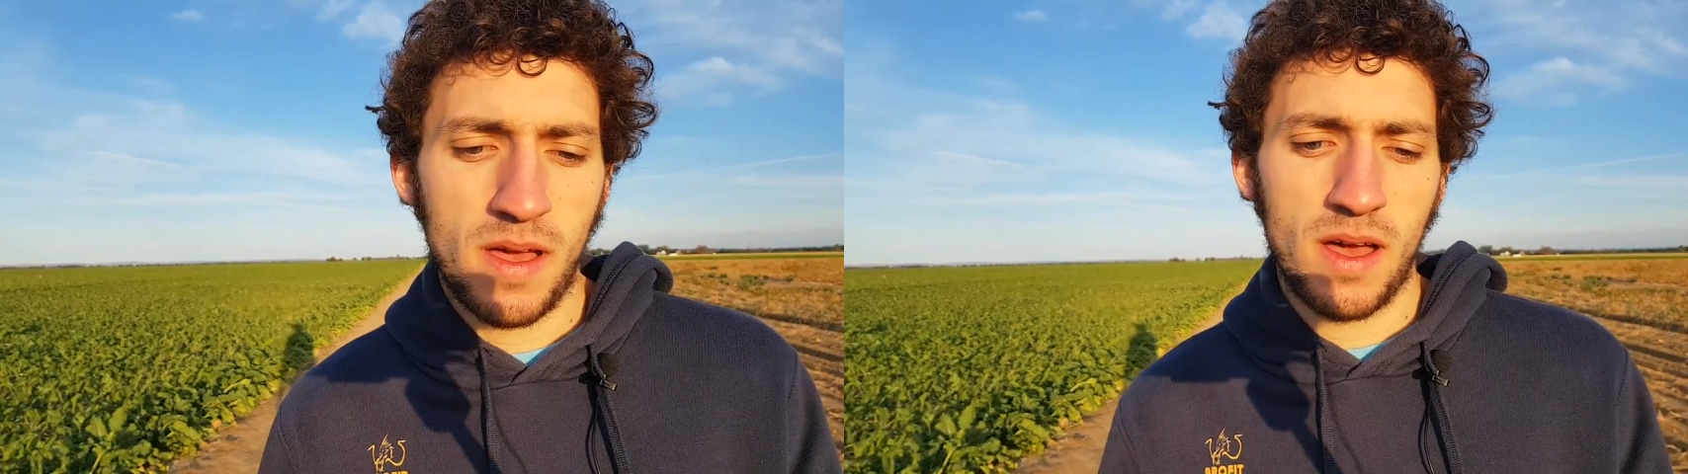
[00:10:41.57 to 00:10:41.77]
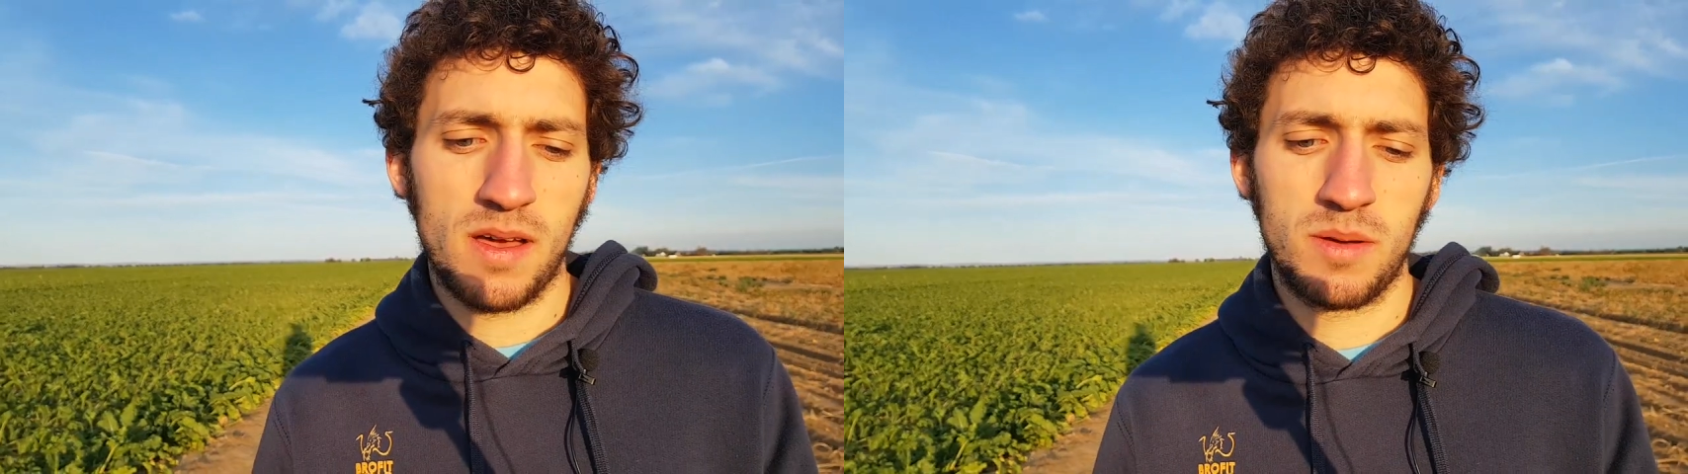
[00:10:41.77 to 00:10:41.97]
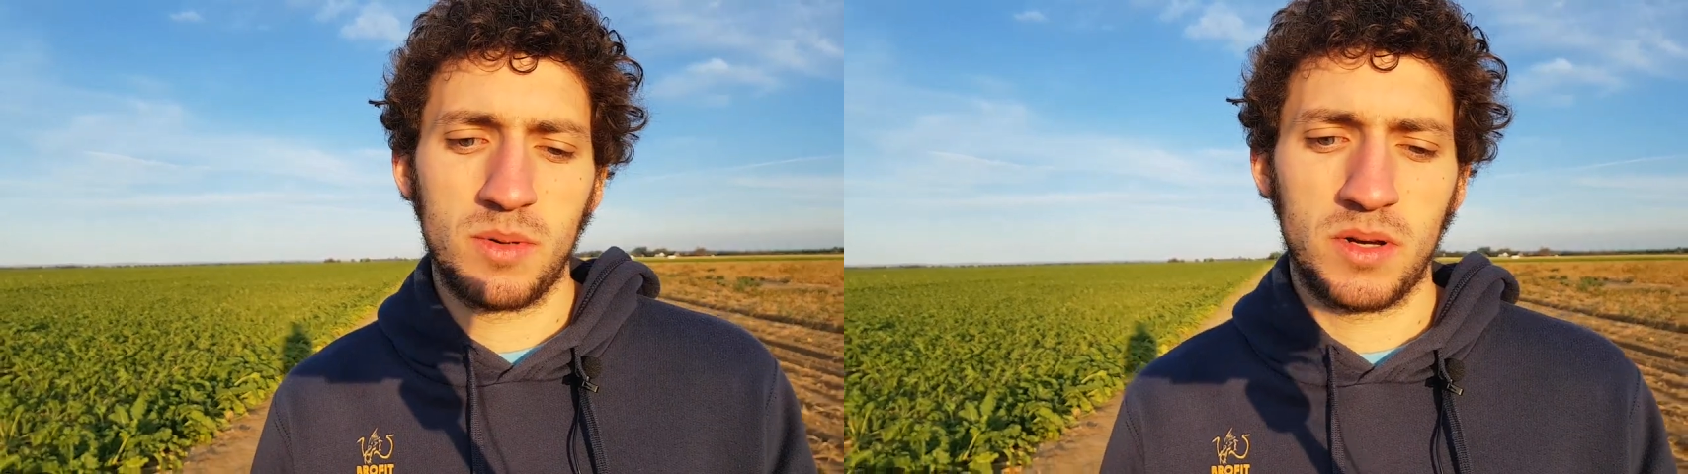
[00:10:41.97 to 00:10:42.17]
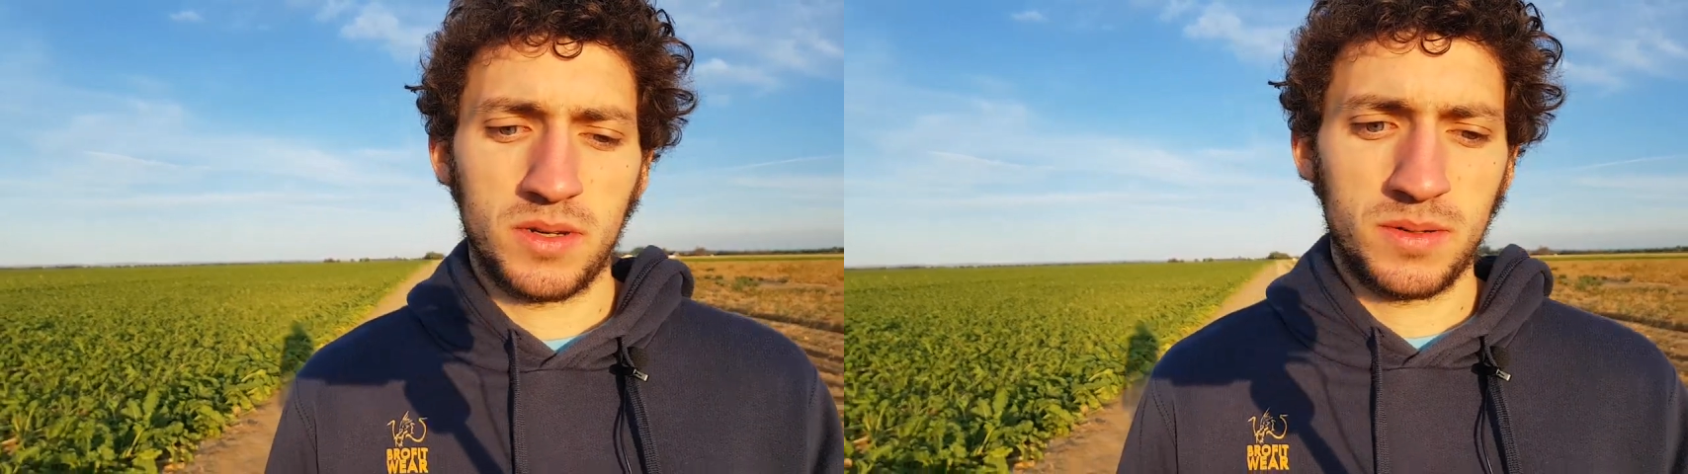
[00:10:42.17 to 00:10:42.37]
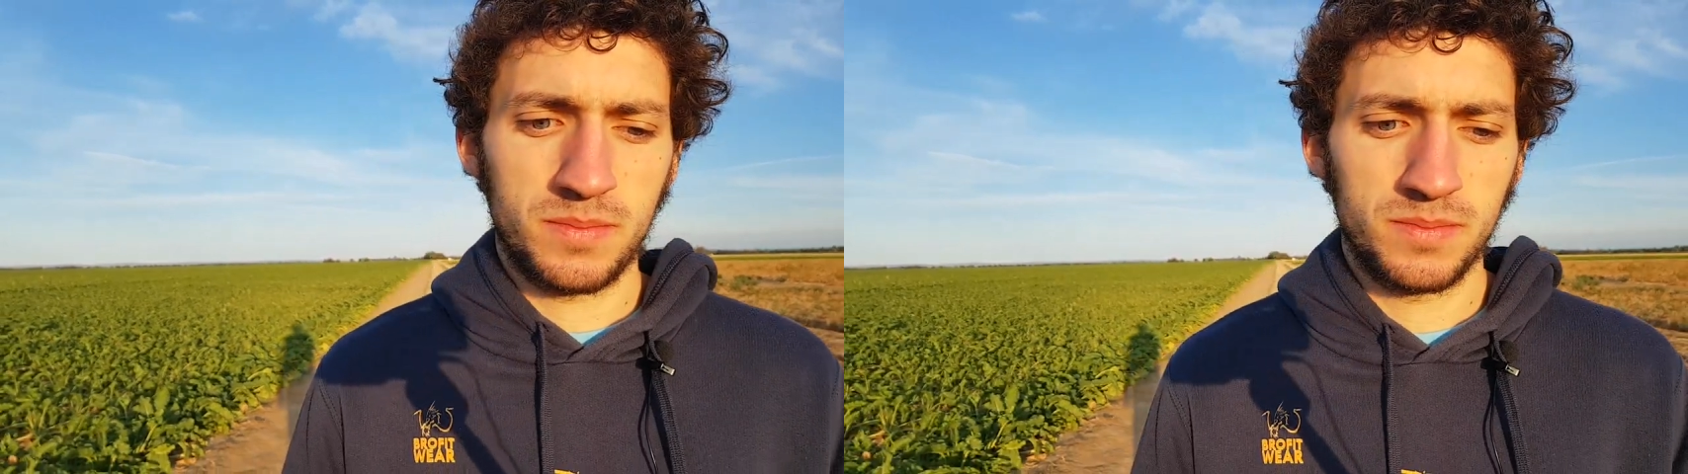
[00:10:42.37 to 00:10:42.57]

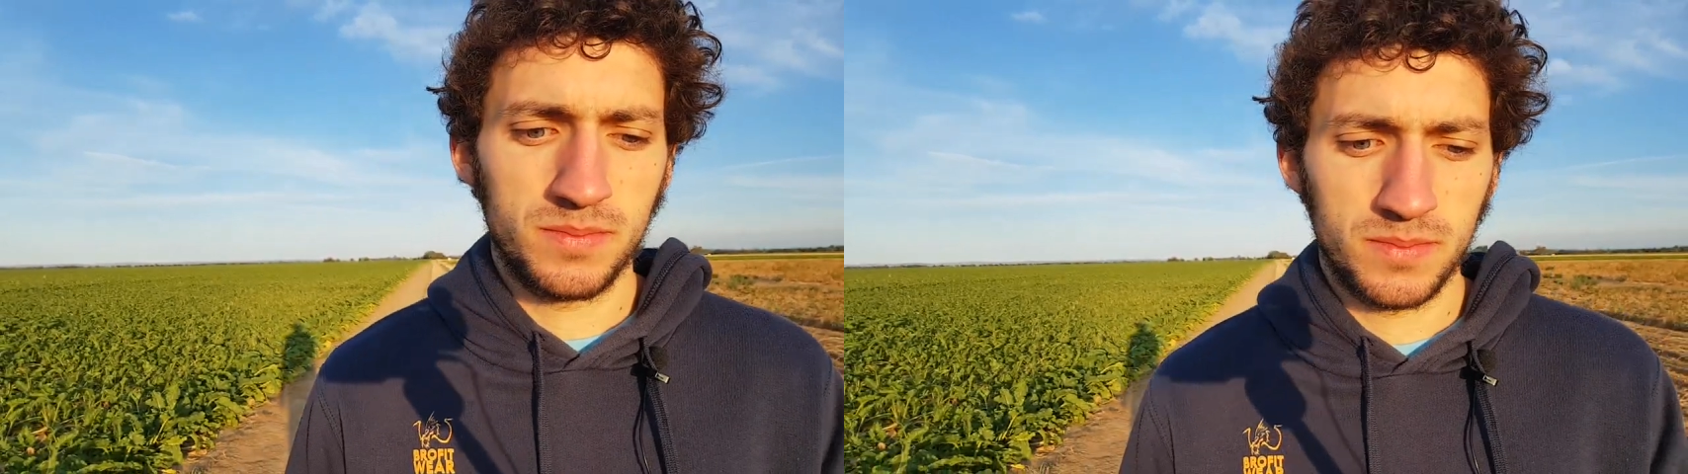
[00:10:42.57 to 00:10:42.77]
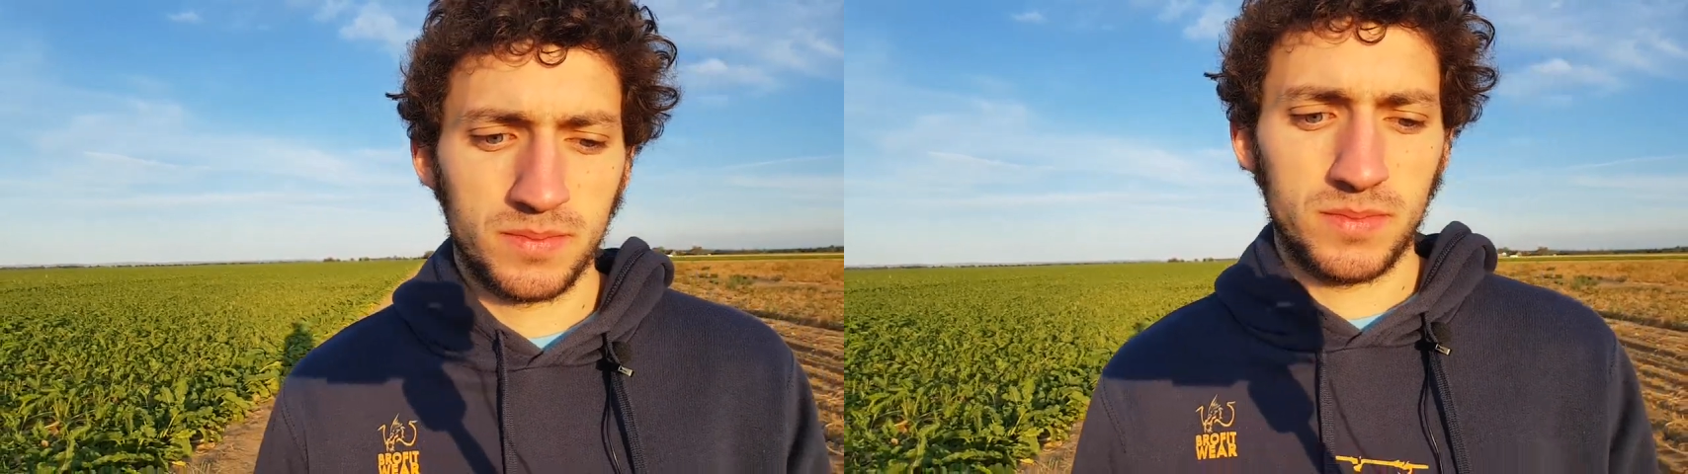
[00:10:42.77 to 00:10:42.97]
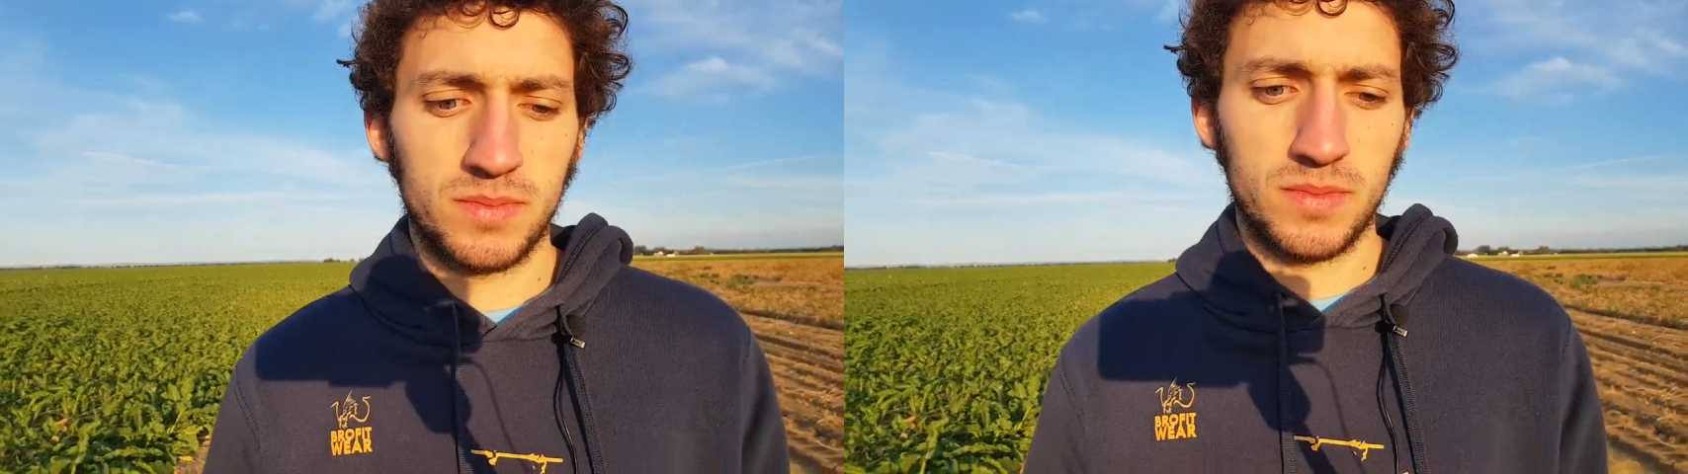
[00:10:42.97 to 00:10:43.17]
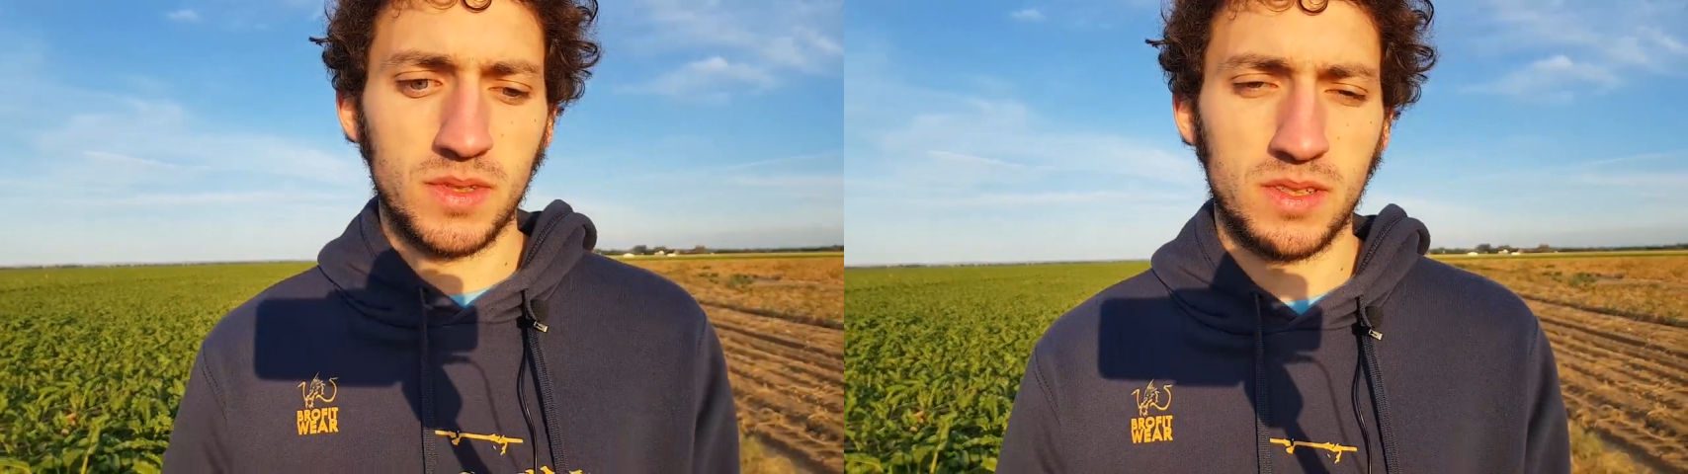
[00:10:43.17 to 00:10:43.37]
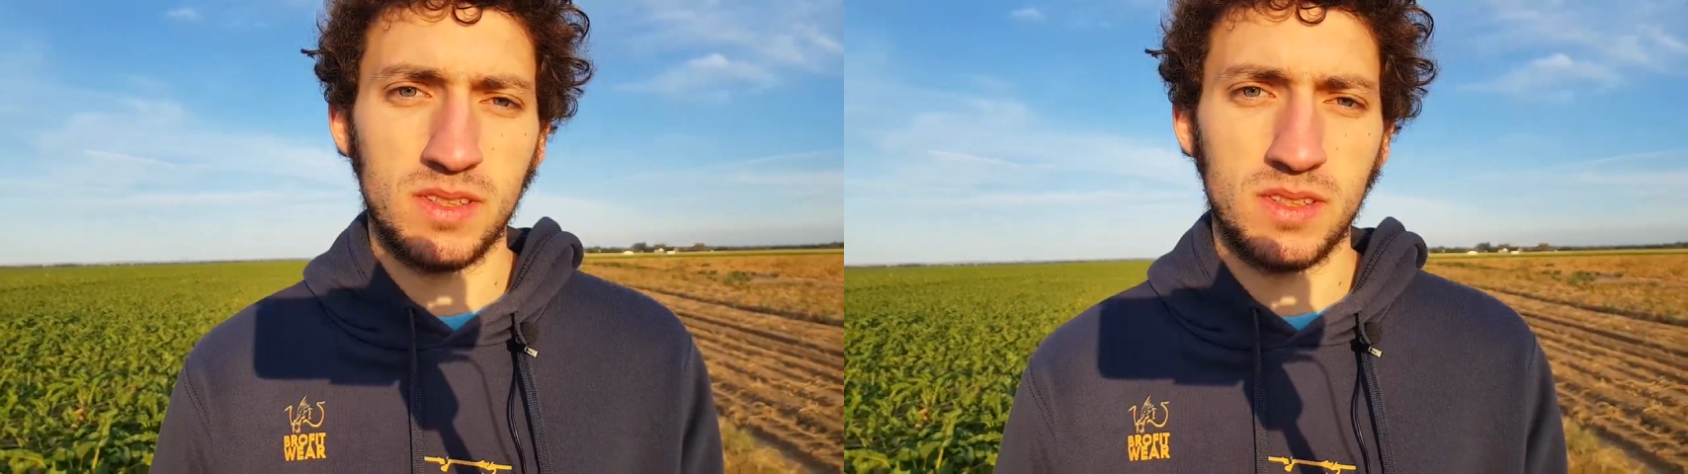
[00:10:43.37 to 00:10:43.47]
aber es